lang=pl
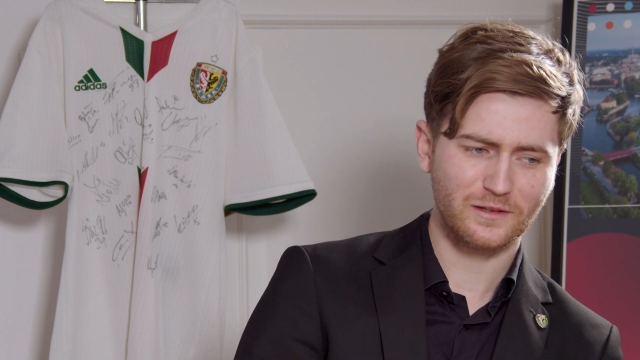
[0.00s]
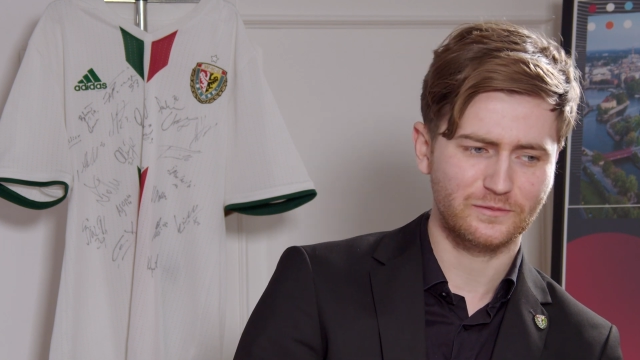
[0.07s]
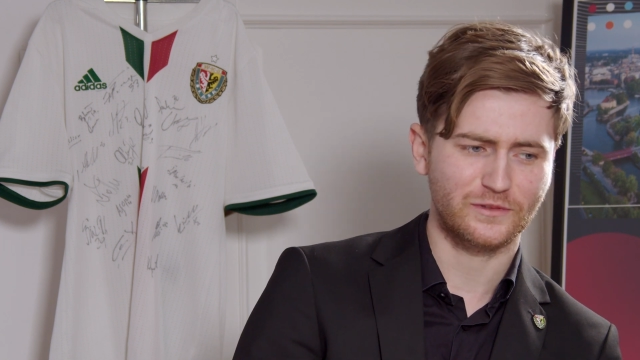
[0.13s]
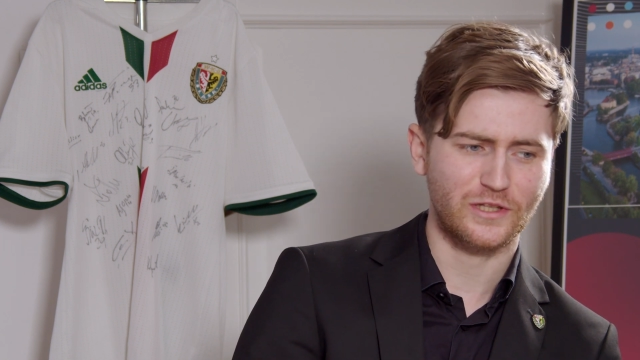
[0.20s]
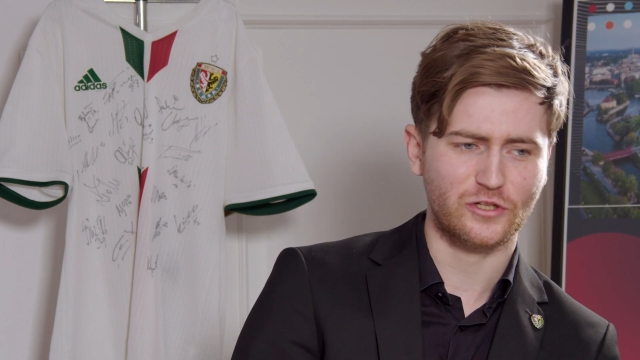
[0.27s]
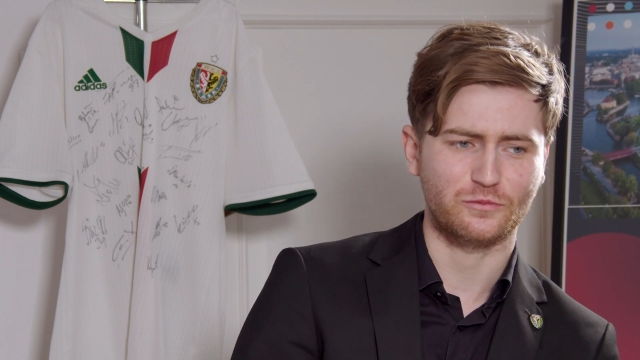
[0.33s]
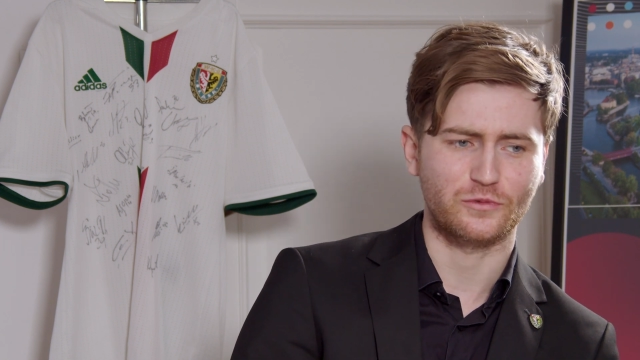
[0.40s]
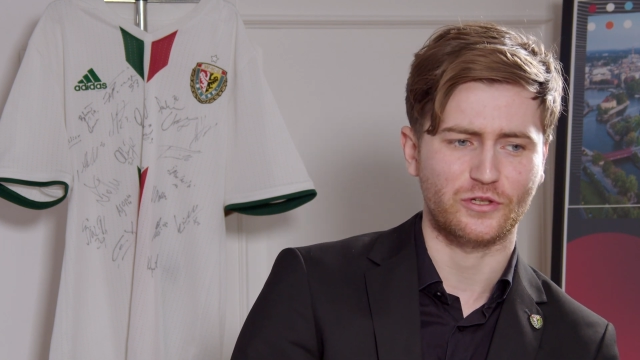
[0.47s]

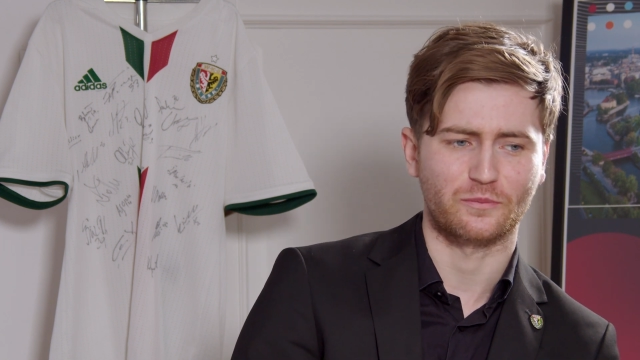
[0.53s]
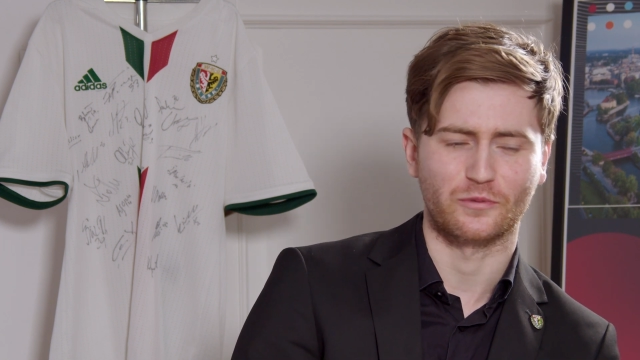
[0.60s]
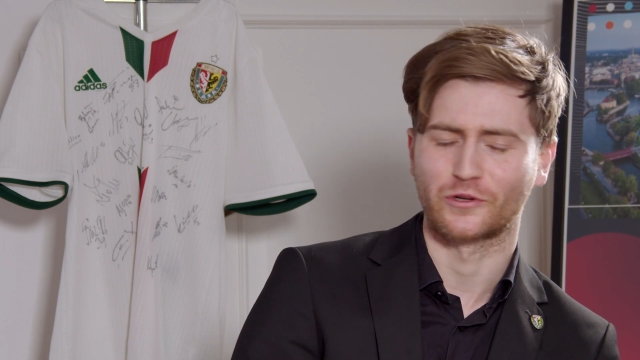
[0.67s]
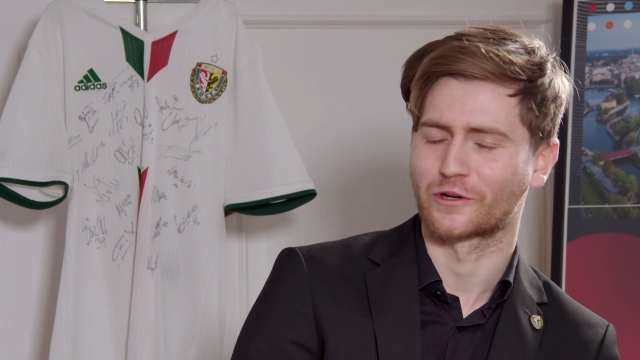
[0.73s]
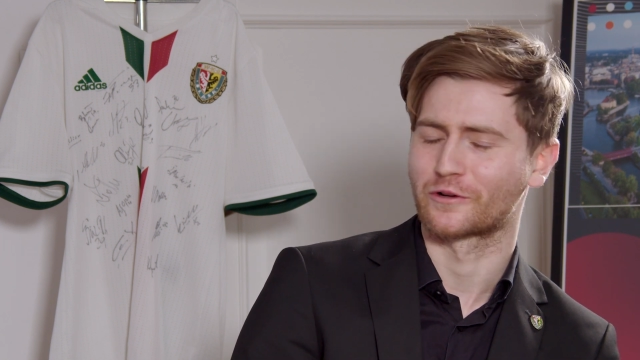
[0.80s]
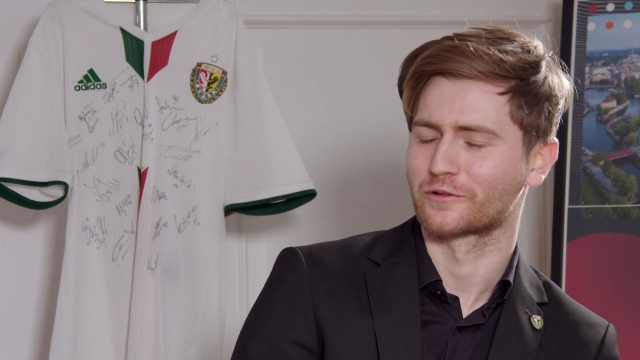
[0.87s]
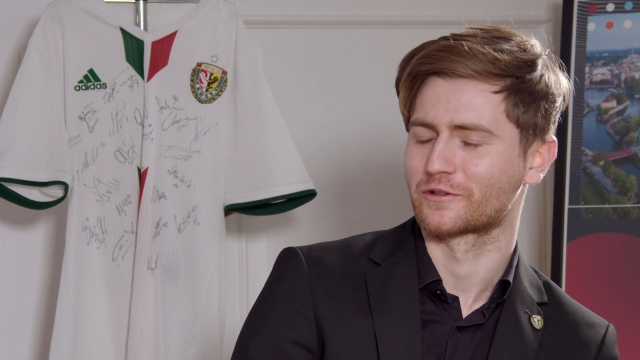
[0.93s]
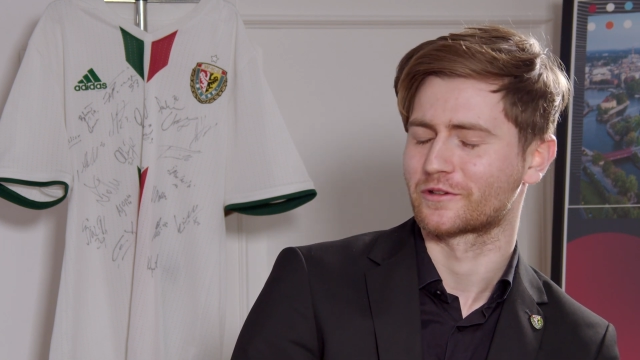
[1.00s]
Też mi się
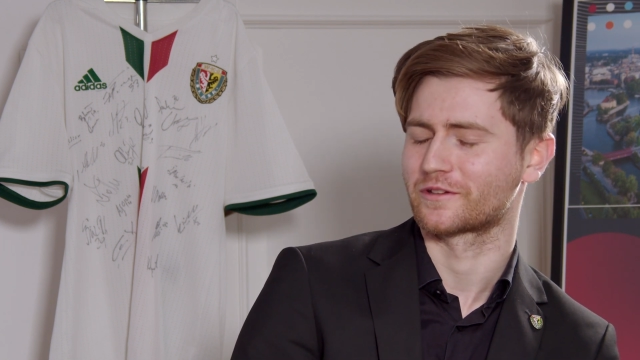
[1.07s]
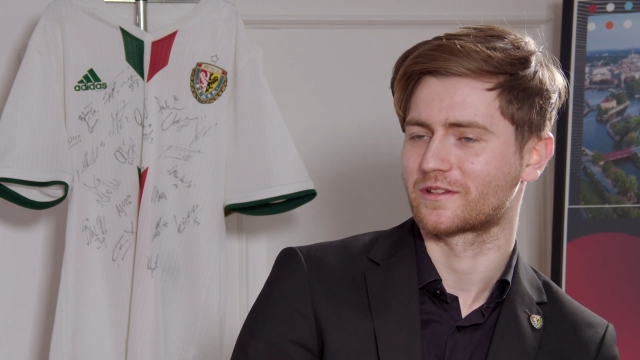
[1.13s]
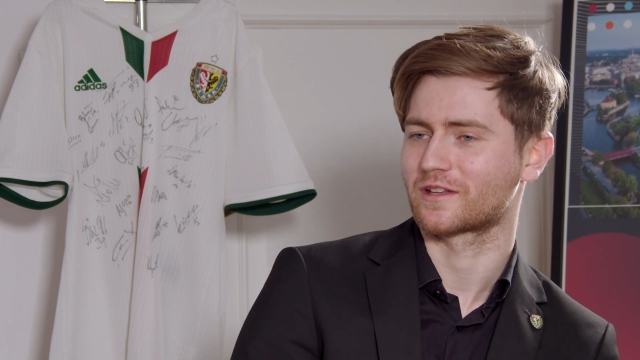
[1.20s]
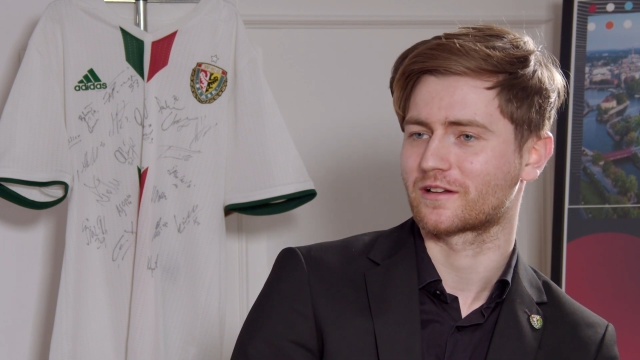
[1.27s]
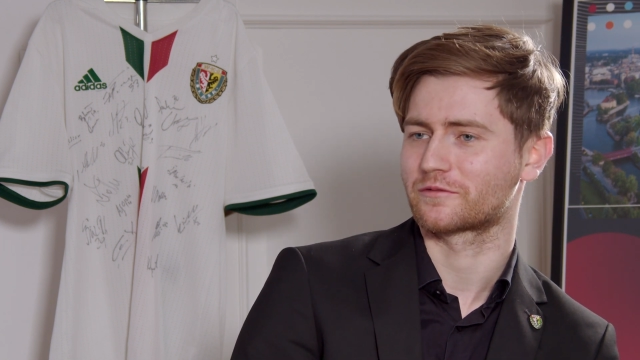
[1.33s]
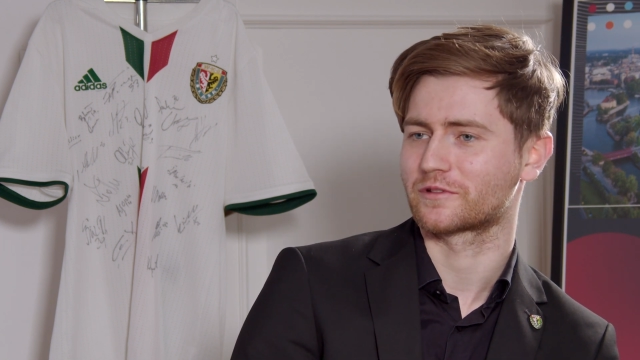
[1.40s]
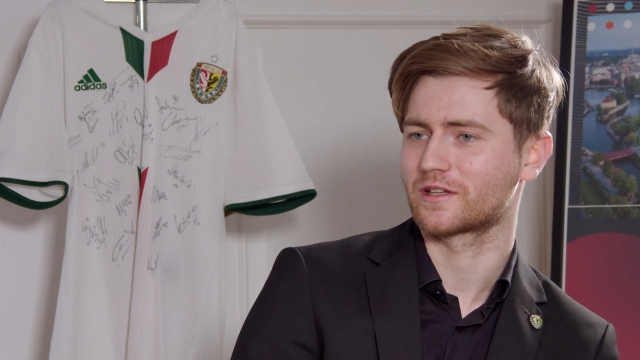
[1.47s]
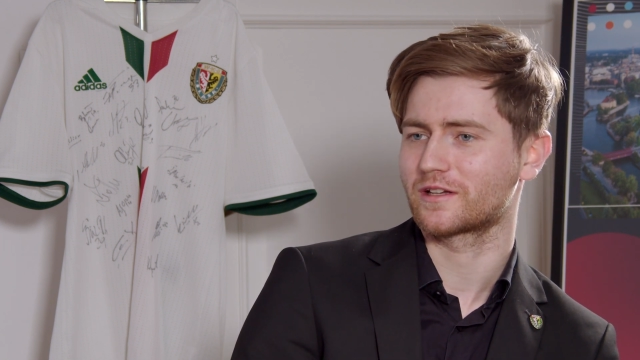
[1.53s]
poniekąd
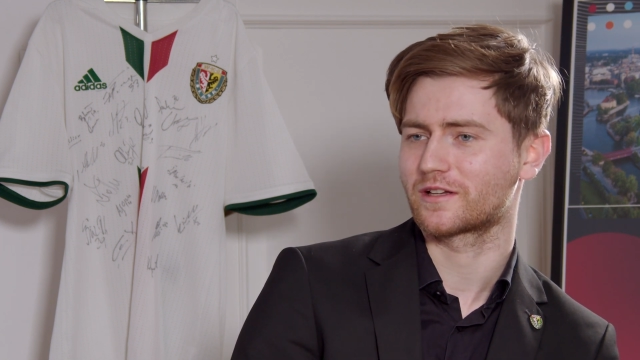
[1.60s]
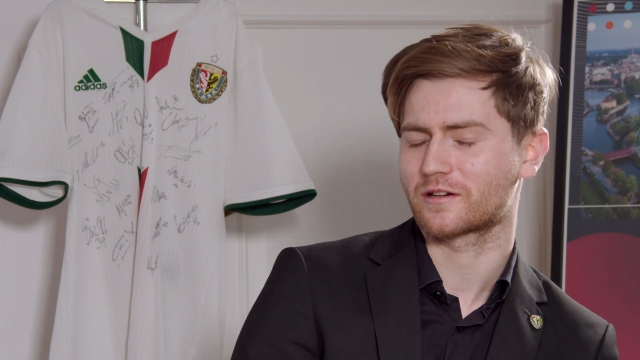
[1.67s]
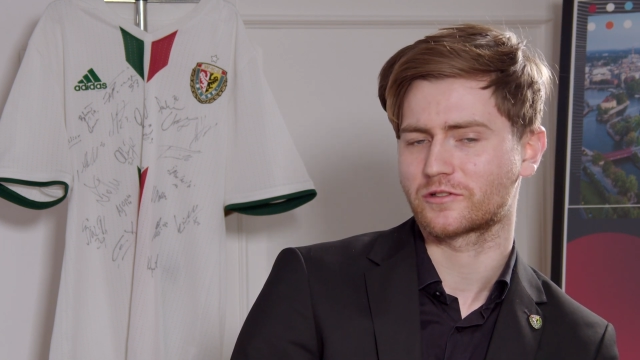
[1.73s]
tak wydaje,